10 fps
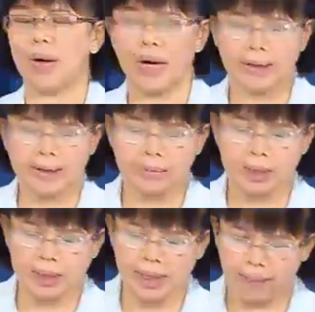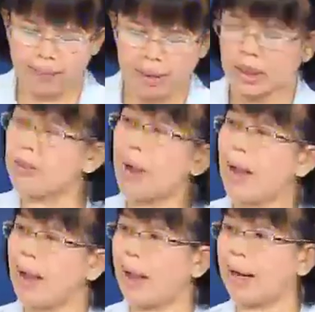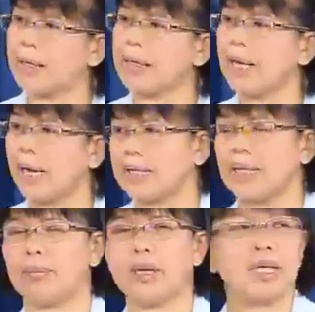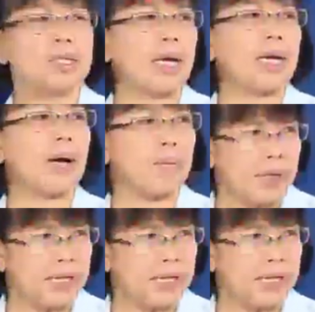เพราะว่าจะมีคำอธิบายที่อาจจะไม่ได้ใช้